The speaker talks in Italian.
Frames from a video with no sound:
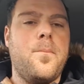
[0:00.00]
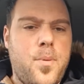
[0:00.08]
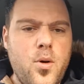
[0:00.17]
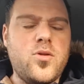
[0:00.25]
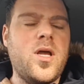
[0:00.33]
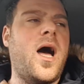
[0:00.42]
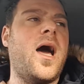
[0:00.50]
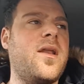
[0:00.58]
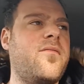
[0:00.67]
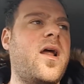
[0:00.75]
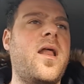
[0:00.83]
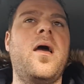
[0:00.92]
punta ad
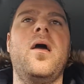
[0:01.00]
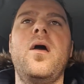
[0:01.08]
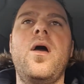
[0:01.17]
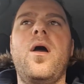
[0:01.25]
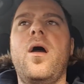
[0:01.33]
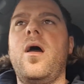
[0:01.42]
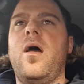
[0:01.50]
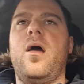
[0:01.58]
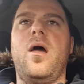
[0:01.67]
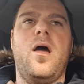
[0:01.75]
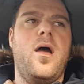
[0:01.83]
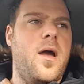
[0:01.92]
arrivare
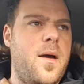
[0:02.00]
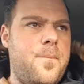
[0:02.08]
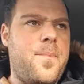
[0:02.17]
eh,